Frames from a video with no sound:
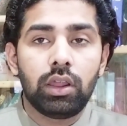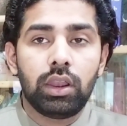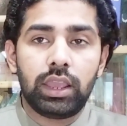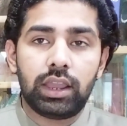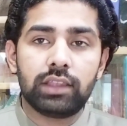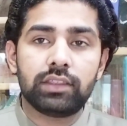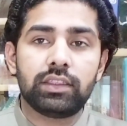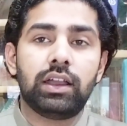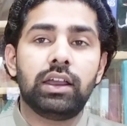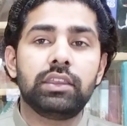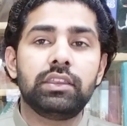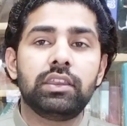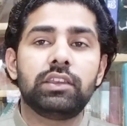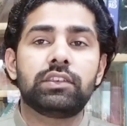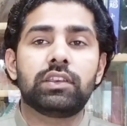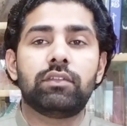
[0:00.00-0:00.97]
लिहाजा
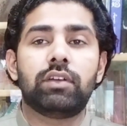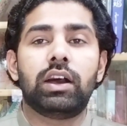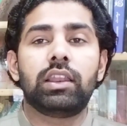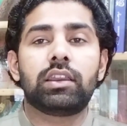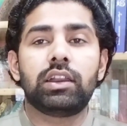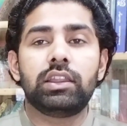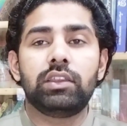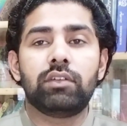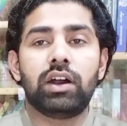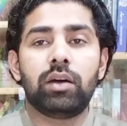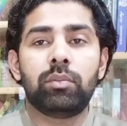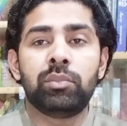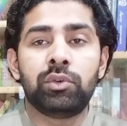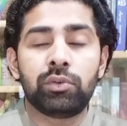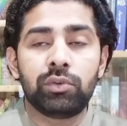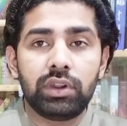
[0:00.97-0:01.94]
आइए इस सवाल का
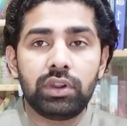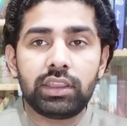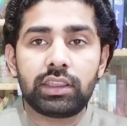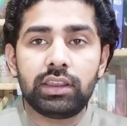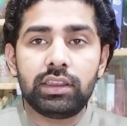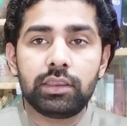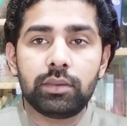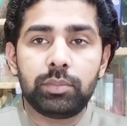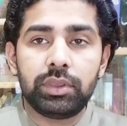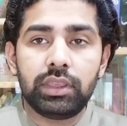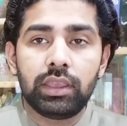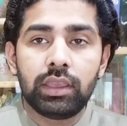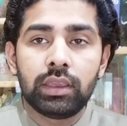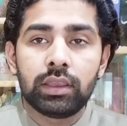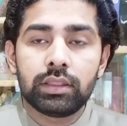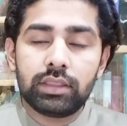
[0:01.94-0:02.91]
जवाब ढूंढने के लिए
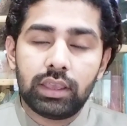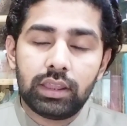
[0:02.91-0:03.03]
भी